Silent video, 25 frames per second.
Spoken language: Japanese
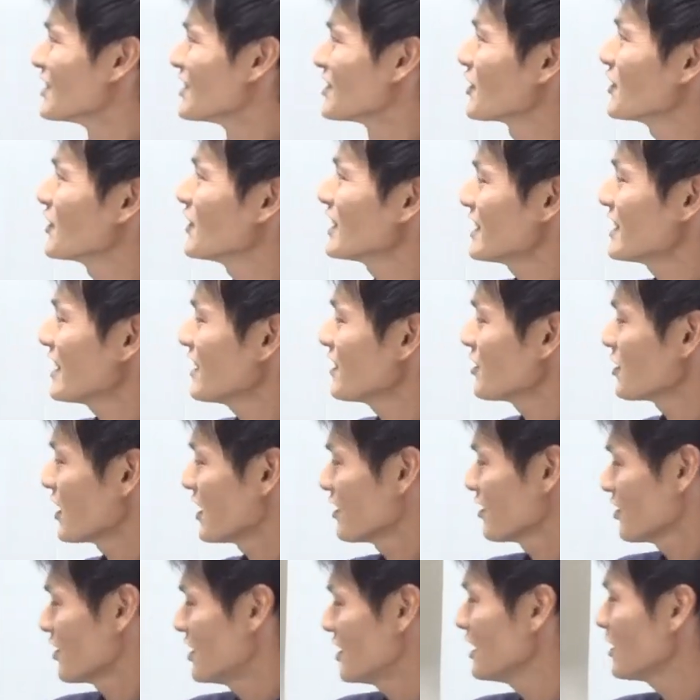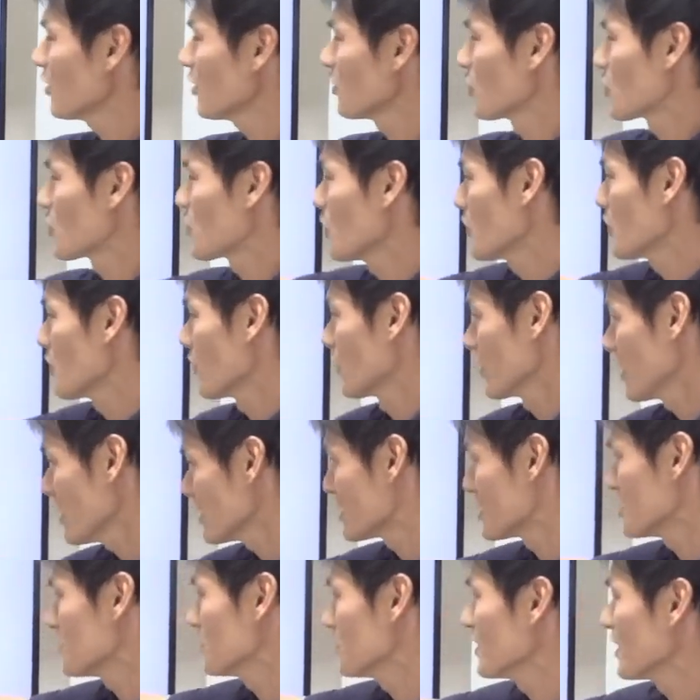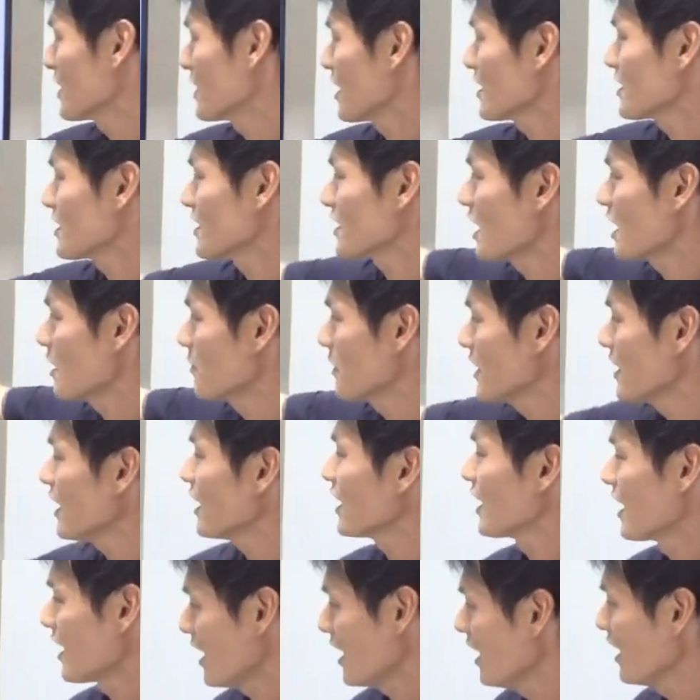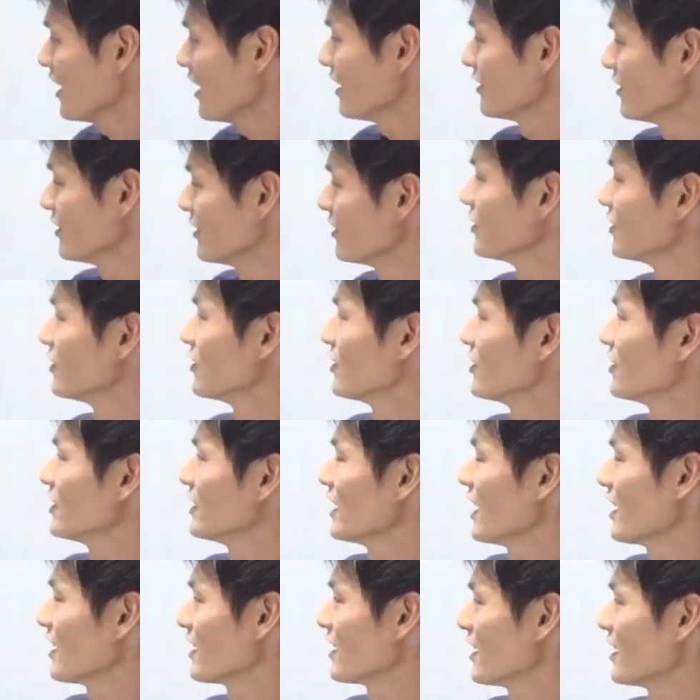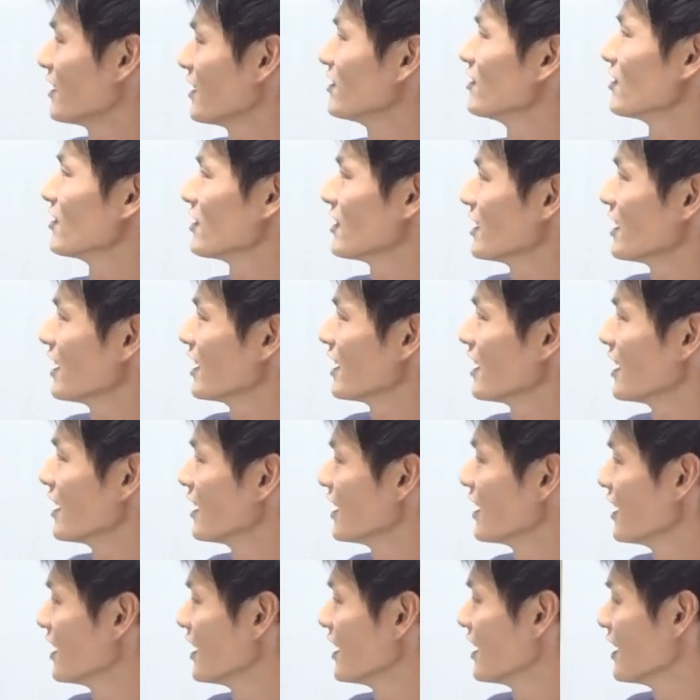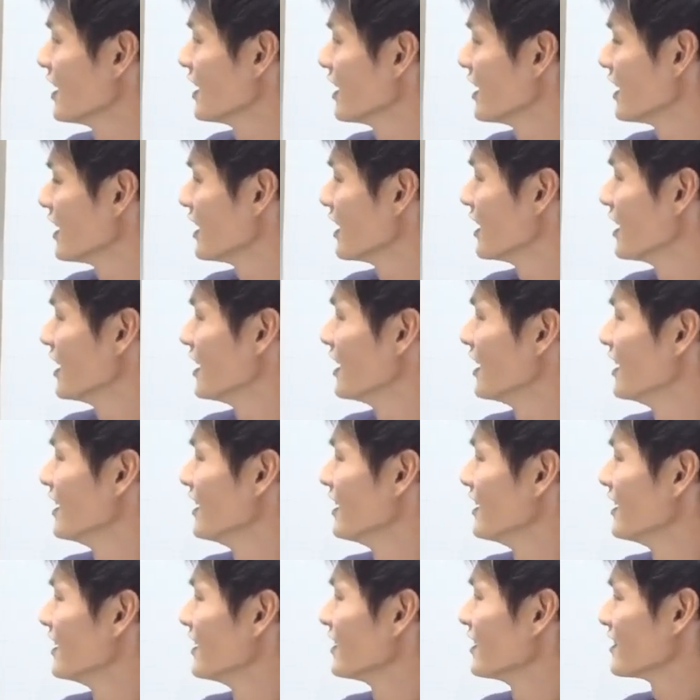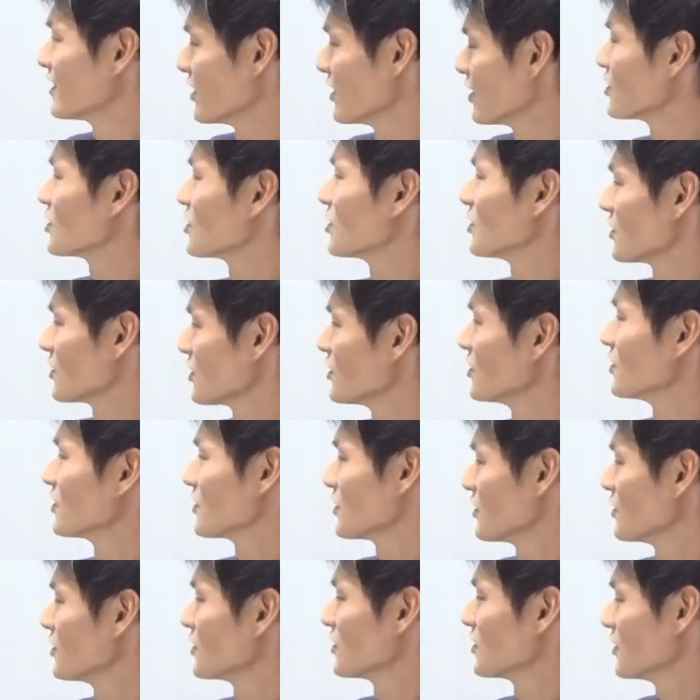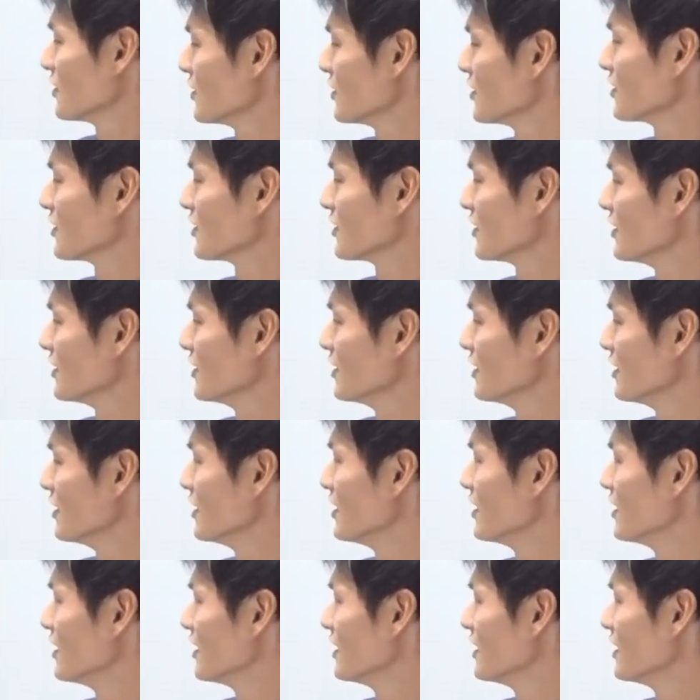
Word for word: そこはちゃんとあの火との距離をね自分で確かめながら、うん、やってるのでちょっと貸してみたいな感じそうそうです